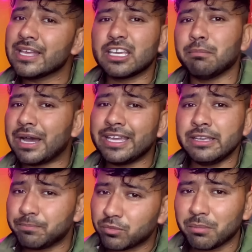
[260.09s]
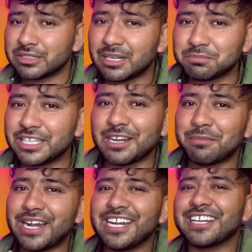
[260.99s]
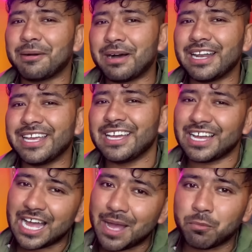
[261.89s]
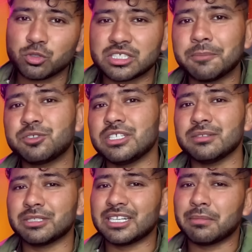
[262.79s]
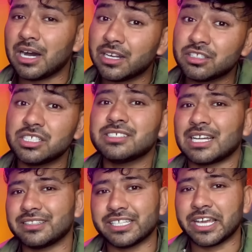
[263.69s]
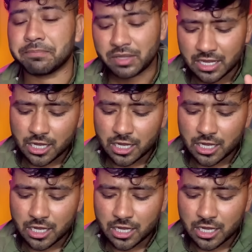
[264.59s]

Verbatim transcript: कि भाई मतलब तेरा माइंड कमाल है आपको सब चीज मतलब हर चीज आती है